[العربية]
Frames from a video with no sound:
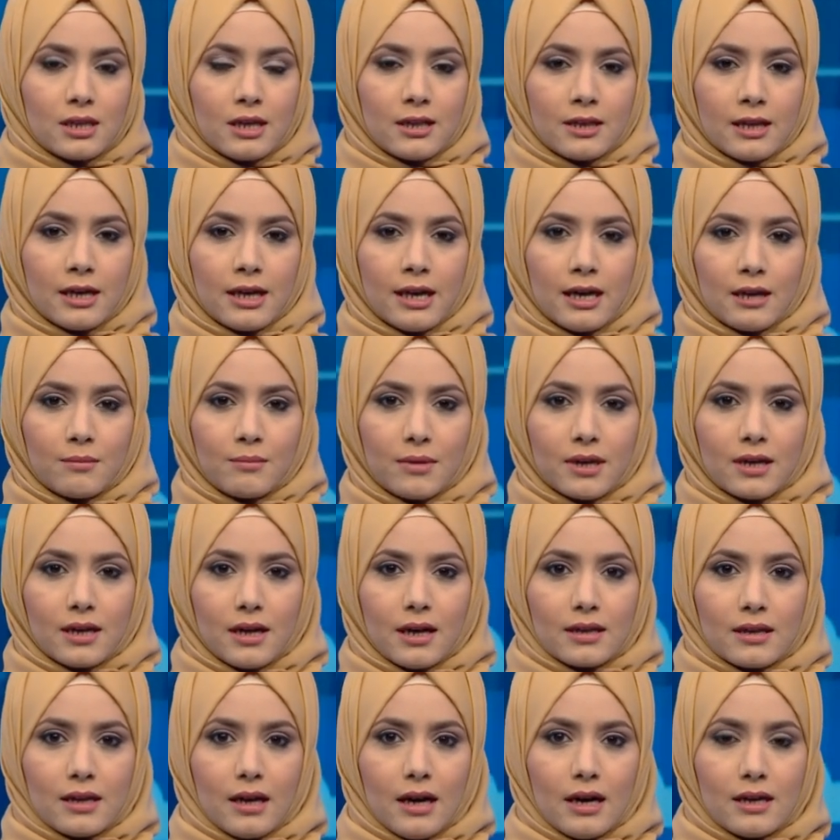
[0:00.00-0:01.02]
هذه
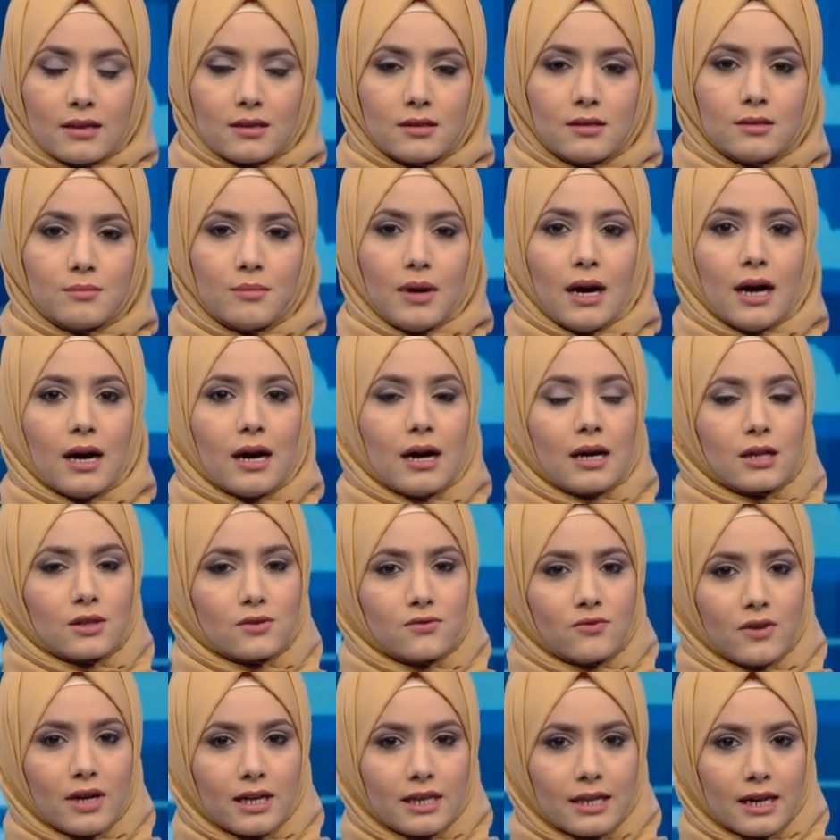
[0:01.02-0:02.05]
المرأة الأرض مع
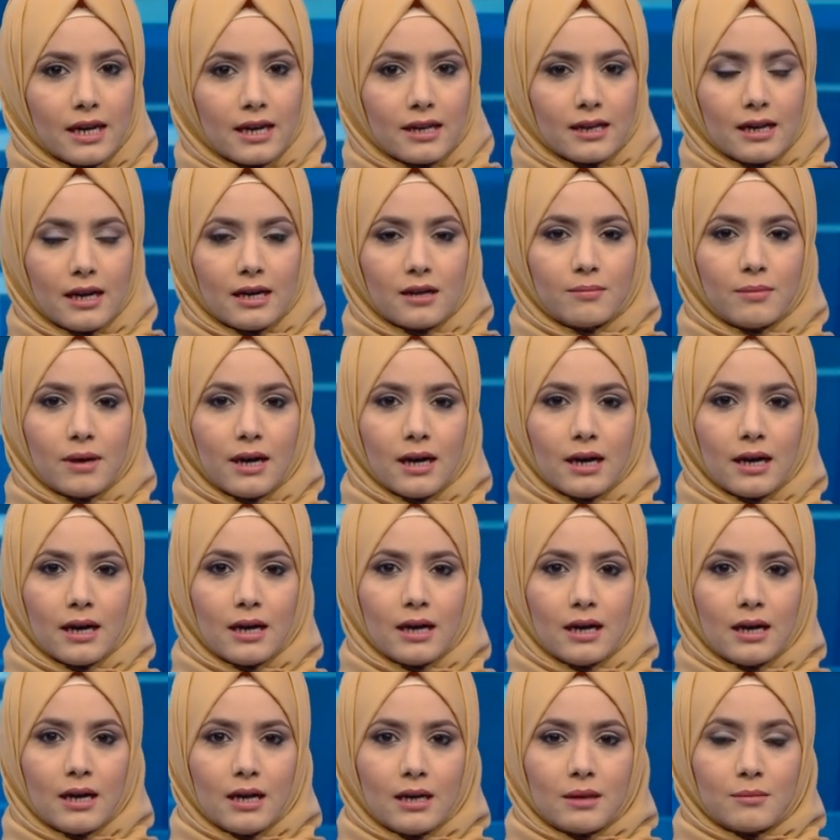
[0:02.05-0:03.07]
أطفالها
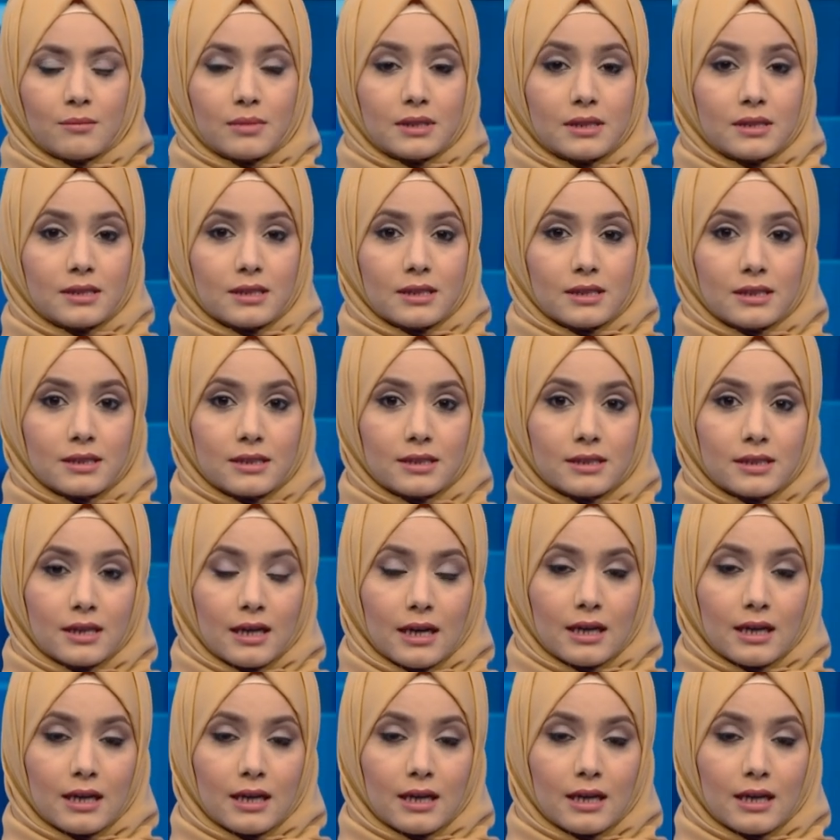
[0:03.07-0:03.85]
الأربعة بديس